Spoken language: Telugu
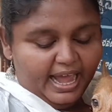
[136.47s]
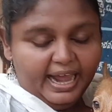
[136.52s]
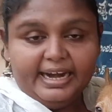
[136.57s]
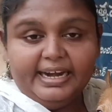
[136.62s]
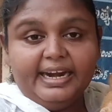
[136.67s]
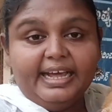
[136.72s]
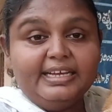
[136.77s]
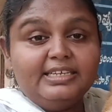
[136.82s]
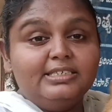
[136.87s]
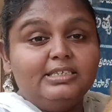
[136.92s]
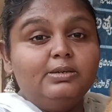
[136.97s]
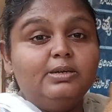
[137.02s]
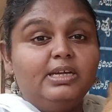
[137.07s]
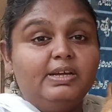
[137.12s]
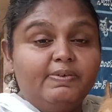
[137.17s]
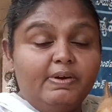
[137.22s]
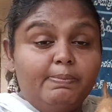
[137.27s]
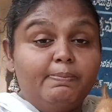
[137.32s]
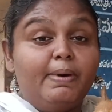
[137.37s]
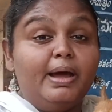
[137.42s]
అండ్ నెక్స్ట్
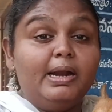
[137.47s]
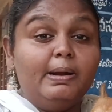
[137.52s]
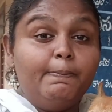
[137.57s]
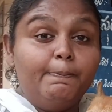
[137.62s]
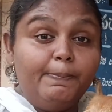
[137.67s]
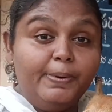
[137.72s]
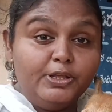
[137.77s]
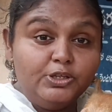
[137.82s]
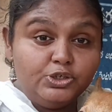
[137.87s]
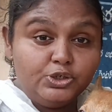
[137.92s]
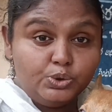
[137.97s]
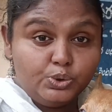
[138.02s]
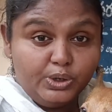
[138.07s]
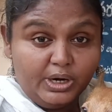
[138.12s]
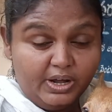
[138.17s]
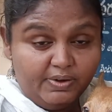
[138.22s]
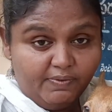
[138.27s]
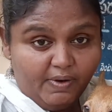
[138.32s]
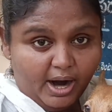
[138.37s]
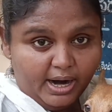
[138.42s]
ఈవెన్ మనం
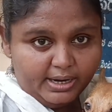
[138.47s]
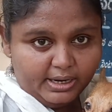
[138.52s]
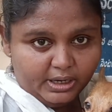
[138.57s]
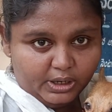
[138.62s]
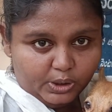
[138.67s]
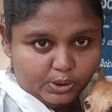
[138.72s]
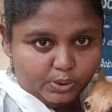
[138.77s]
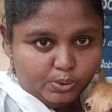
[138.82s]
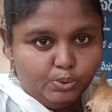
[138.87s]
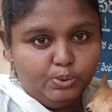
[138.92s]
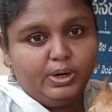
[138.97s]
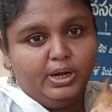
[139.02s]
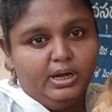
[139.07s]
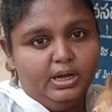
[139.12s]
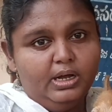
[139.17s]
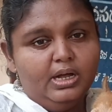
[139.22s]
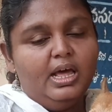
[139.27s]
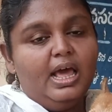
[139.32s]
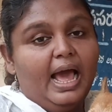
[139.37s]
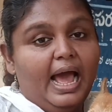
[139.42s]
పెంచుకునే వాటికి కూడా
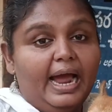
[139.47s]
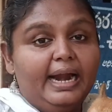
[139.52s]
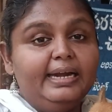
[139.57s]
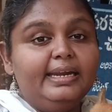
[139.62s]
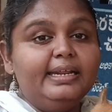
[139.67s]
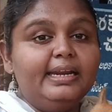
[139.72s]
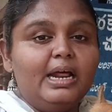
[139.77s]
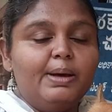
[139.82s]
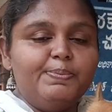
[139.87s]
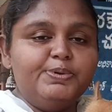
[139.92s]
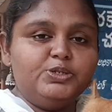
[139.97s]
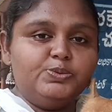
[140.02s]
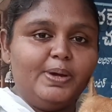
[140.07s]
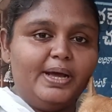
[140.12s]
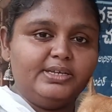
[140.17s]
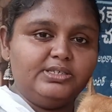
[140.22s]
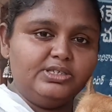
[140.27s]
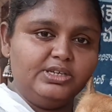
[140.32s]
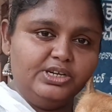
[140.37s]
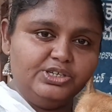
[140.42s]
యాంటీ ర్యాబిస్
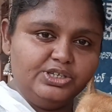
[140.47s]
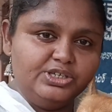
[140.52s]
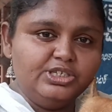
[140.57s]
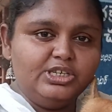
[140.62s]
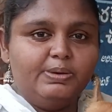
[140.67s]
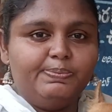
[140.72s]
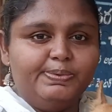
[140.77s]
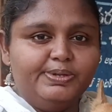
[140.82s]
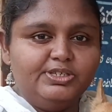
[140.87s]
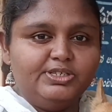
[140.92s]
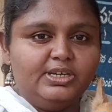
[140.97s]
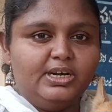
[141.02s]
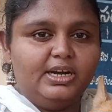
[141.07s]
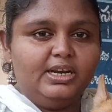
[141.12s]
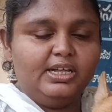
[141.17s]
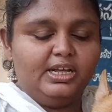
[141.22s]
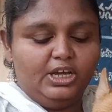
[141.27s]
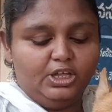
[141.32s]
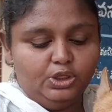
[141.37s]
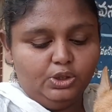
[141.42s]
వ్యాక్సినేషన్
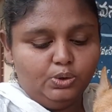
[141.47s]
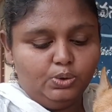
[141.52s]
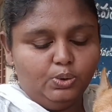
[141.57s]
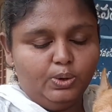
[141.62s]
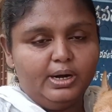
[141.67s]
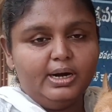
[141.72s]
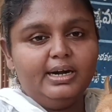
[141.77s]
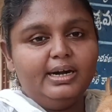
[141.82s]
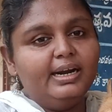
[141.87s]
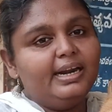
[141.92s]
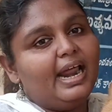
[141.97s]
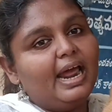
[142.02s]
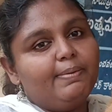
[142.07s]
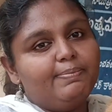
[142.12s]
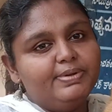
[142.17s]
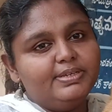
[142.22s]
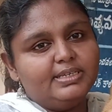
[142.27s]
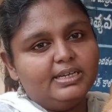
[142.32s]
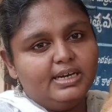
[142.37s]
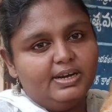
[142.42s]
చేపించాలి ఎందుకు అని అంటే
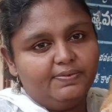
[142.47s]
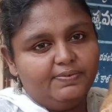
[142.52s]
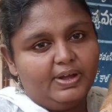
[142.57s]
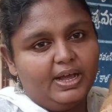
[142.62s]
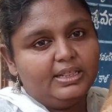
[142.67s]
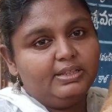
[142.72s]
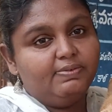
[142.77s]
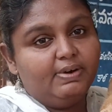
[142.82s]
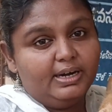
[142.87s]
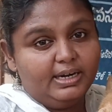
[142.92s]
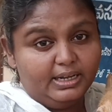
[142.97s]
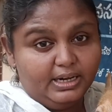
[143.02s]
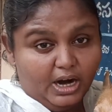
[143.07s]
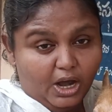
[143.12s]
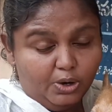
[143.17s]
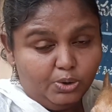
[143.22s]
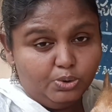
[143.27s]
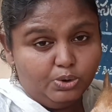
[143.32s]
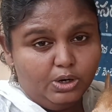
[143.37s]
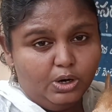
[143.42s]
ర్యాబిస్ అనే వ్యాధి వాటికి
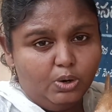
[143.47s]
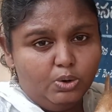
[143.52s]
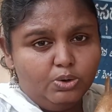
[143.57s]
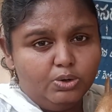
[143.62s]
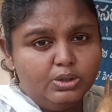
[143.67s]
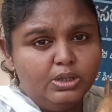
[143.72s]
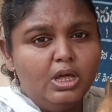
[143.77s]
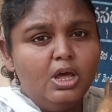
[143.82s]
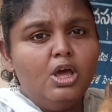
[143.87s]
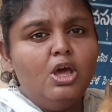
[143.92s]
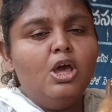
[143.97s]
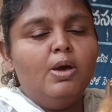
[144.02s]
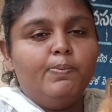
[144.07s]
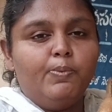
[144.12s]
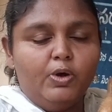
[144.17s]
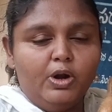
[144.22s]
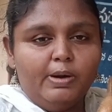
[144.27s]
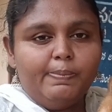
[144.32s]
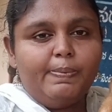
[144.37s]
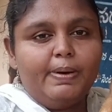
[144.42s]
రాకుండా ఉంటుంది
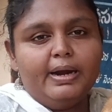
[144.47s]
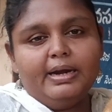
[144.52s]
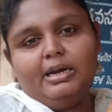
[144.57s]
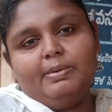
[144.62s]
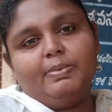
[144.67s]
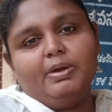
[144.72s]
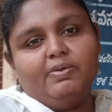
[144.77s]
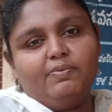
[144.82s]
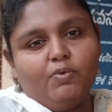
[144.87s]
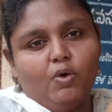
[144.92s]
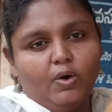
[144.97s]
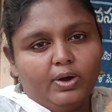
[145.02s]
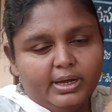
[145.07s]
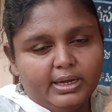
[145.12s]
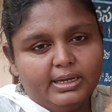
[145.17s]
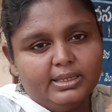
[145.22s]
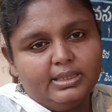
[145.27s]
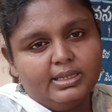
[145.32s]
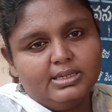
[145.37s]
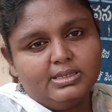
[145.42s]
పొరపాటున మనం
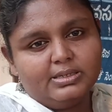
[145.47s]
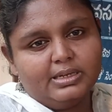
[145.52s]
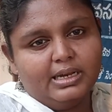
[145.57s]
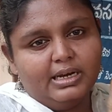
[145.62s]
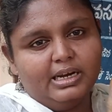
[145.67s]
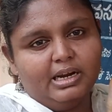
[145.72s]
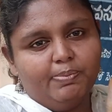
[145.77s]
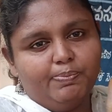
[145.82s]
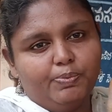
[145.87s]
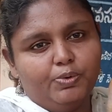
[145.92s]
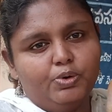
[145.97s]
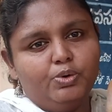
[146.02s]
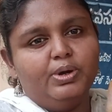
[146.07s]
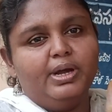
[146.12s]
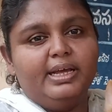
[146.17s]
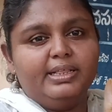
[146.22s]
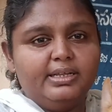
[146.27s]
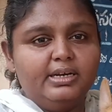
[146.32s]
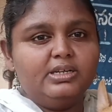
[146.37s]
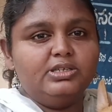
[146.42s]
వాకింగ్కి తీసుకెళ్ళినప్పుడు
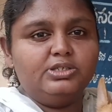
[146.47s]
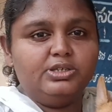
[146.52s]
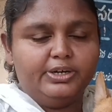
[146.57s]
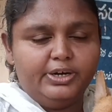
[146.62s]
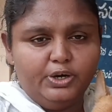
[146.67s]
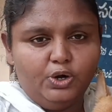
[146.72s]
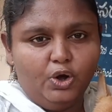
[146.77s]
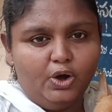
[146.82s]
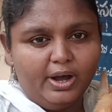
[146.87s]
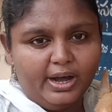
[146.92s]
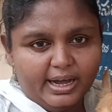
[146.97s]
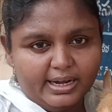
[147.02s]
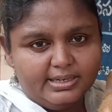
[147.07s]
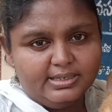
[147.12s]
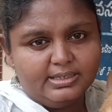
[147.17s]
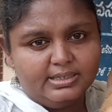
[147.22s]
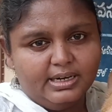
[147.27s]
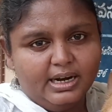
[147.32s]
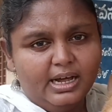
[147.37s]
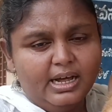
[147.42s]
ఏదైనా స్ట్రీట్ డాగ్
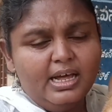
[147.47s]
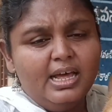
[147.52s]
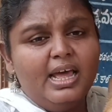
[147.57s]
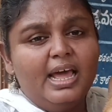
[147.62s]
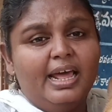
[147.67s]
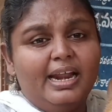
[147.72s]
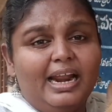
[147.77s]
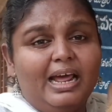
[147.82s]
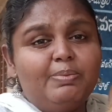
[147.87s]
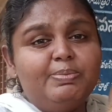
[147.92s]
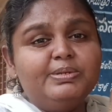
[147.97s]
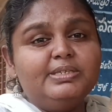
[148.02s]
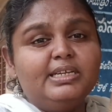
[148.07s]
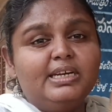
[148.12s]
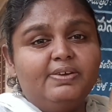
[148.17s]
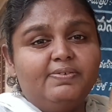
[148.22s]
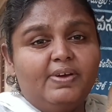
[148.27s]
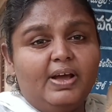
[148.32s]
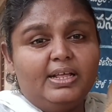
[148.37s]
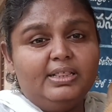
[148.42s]
కరిచినా ర్యాబిస్
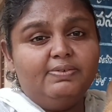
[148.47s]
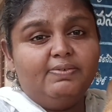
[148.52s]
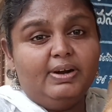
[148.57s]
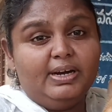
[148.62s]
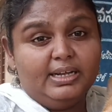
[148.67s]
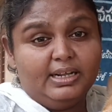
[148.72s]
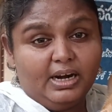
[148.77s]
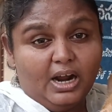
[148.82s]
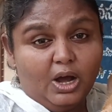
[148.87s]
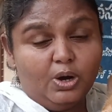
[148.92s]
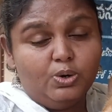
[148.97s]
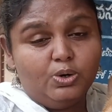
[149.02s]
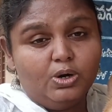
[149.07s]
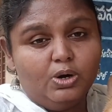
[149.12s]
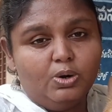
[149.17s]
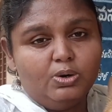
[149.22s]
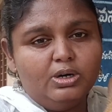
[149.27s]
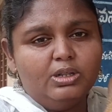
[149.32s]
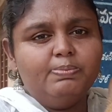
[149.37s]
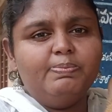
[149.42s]
అనే వ్యాధి వాటికి
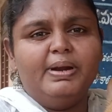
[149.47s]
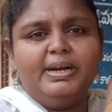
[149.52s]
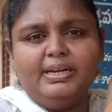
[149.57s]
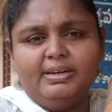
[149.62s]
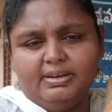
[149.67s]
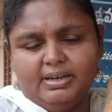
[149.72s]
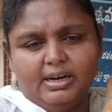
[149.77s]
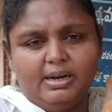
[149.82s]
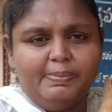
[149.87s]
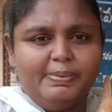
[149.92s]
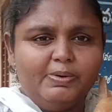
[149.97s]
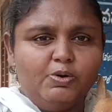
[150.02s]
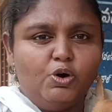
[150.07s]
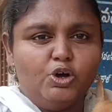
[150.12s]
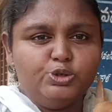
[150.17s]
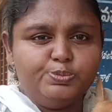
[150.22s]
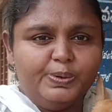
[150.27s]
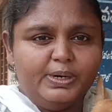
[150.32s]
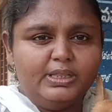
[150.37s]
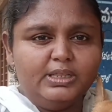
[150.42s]
రాకుండా ఉంటుంది వెంటనే మనం
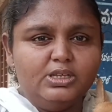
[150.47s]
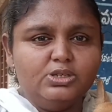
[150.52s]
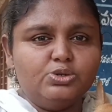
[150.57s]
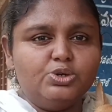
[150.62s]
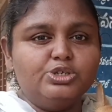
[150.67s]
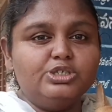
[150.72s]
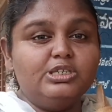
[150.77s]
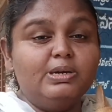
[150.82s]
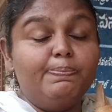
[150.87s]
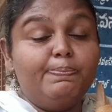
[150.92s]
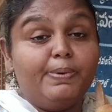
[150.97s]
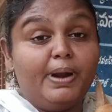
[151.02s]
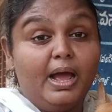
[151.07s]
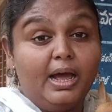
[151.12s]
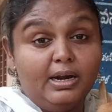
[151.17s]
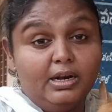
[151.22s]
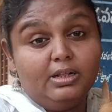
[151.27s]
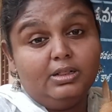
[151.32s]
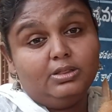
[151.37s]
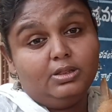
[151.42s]
హాస్పిటల్ తీసుకొచ్చిన
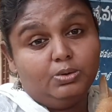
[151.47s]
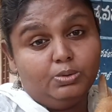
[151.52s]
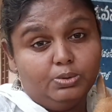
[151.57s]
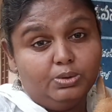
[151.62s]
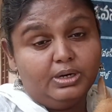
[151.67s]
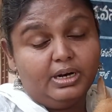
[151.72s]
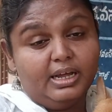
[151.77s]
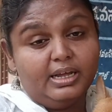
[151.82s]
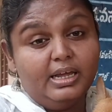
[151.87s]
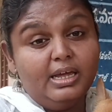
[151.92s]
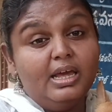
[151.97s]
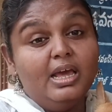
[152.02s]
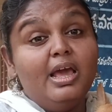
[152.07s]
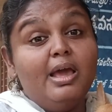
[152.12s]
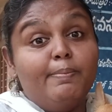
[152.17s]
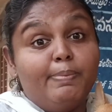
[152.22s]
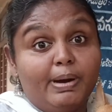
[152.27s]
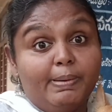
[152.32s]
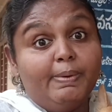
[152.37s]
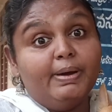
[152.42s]
ప్రాణాలతో ఉంటాయి
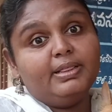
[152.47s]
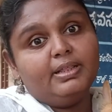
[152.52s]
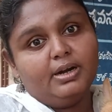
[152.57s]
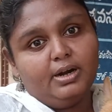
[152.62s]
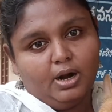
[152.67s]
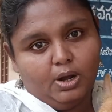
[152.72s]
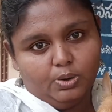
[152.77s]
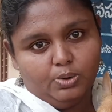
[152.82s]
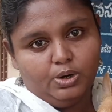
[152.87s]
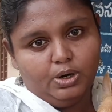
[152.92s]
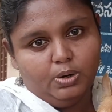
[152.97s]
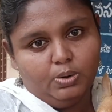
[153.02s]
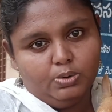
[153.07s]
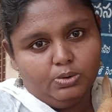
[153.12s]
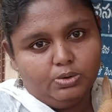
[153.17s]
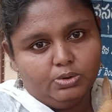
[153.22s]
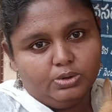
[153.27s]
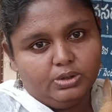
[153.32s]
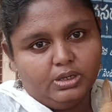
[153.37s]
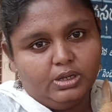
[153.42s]
ప్రమాదం రాకుండా
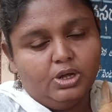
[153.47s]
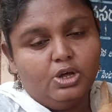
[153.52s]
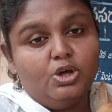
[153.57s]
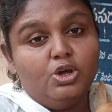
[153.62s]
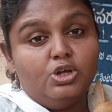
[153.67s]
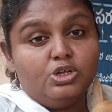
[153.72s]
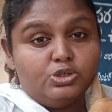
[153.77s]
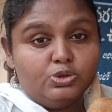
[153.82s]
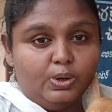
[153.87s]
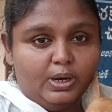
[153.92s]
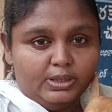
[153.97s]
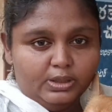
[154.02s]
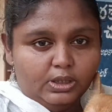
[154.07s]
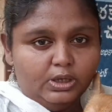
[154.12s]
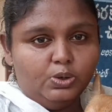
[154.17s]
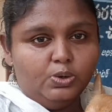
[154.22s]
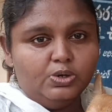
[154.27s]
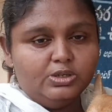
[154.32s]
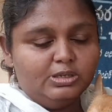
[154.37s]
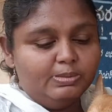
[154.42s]
ఉంటుంది సో
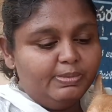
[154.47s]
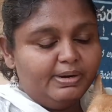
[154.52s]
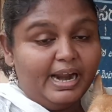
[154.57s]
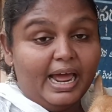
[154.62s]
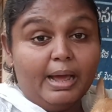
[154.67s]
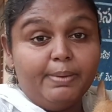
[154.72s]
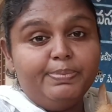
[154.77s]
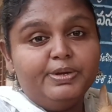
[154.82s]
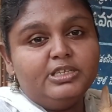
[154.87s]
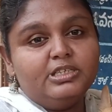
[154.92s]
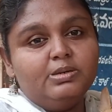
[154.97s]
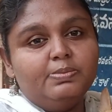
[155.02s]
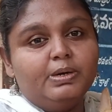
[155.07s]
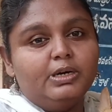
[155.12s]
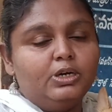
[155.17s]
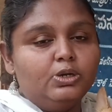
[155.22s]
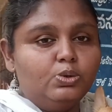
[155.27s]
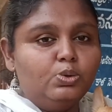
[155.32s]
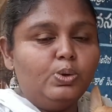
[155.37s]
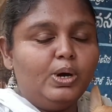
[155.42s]
అందుకోసం ర్యాబిస్ని
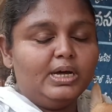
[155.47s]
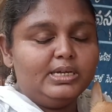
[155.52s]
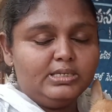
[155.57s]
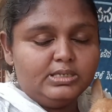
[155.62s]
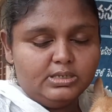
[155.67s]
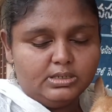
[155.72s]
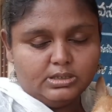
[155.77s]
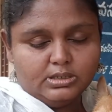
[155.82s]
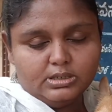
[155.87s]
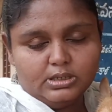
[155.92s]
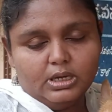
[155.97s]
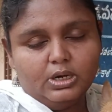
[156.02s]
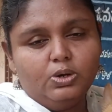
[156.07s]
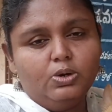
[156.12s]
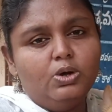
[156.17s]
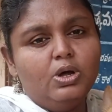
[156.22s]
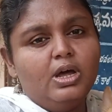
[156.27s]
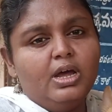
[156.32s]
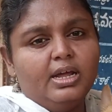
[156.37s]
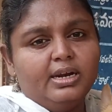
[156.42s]
మటుకు
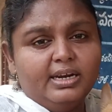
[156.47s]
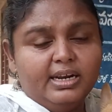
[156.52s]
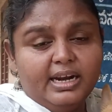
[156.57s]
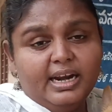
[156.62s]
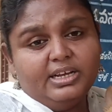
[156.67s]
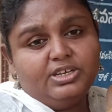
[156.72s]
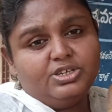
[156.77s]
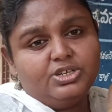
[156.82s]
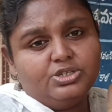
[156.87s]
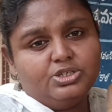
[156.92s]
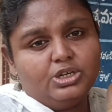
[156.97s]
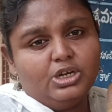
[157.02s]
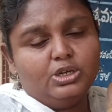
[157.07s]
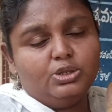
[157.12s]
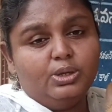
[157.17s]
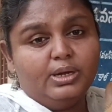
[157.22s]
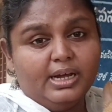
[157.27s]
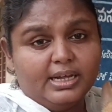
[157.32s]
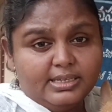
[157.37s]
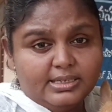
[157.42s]
అస్సలు నిర్లక్ష్యం
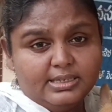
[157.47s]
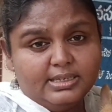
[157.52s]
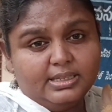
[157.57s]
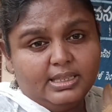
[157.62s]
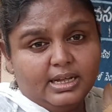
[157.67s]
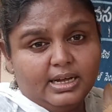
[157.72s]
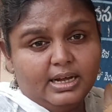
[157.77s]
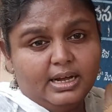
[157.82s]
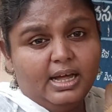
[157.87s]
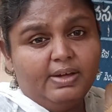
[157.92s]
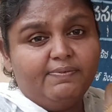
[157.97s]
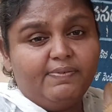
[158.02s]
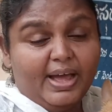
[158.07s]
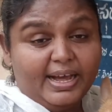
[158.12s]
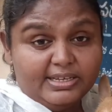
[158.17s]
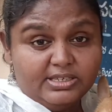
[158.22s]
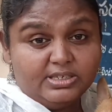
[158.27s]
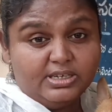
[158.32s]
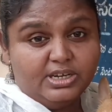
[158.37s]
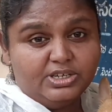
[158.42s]
చేయొద్దు ఖచ్చితంగా
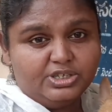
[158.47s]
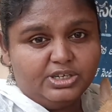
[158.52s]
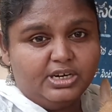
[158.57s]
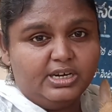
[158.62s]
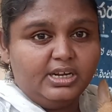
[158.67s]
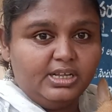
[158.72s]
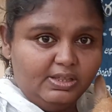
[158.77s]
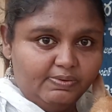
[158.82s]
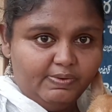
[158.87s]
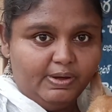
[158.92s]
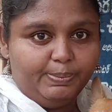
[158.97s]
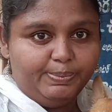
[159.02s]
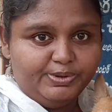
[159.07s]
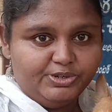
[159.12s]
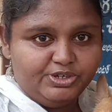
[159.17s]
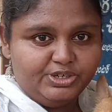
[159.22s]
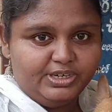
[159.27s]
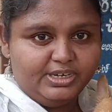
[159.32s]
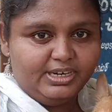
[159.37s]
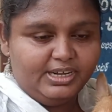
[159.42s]
వ్యాక్సినేషన్ అనేది
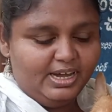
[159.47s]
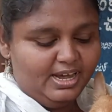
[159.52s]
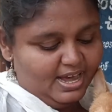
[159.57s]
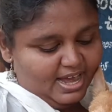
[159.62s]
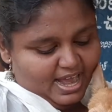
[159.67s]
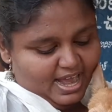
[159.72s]
వేపించండి